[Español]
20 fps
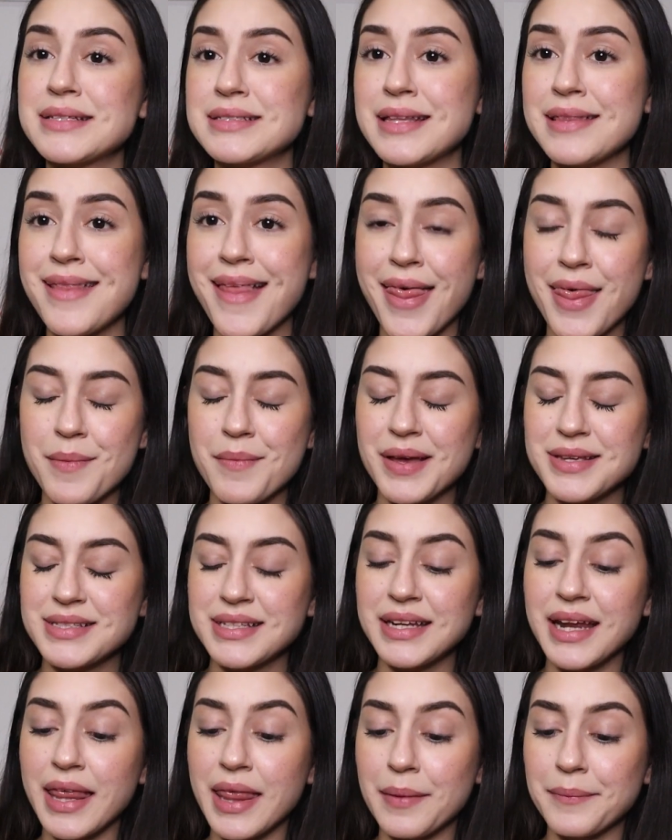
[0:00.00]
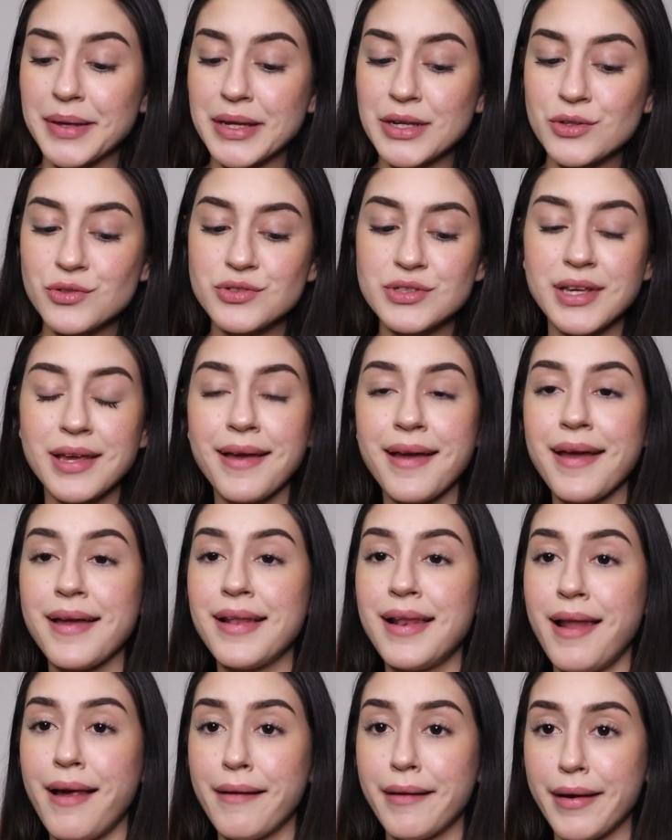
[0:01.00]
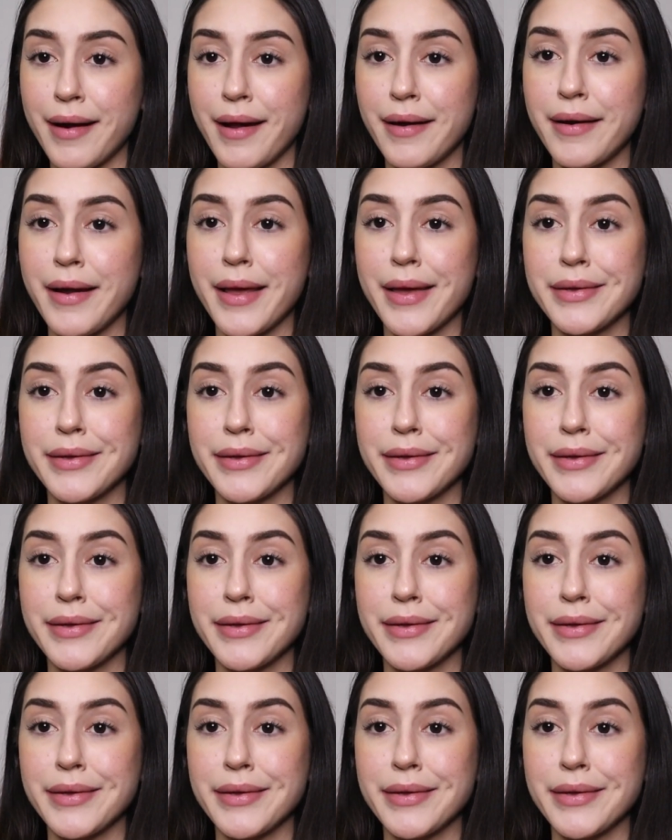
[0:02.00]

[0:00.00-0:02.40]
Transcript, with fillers: Es nada más y nada menos que la gran